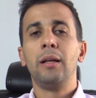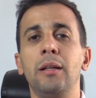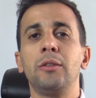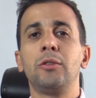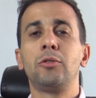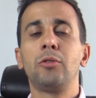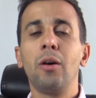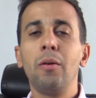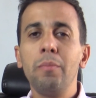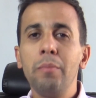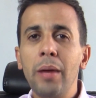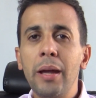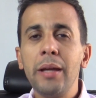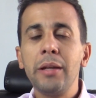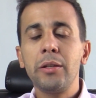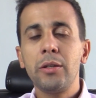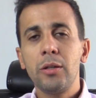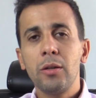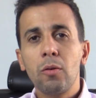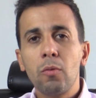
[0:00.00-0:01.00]

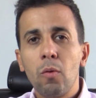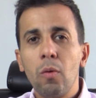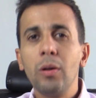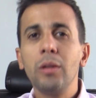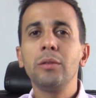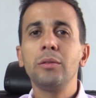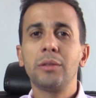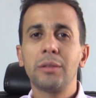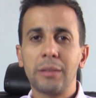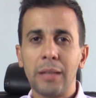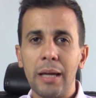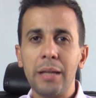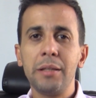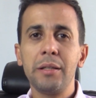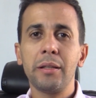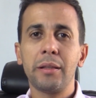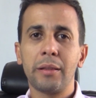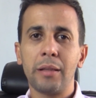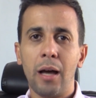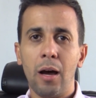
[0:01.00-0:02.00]
somente quando sai
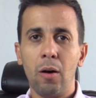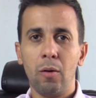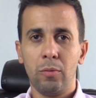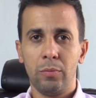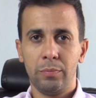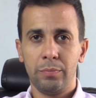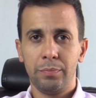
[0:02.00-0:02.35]
edital.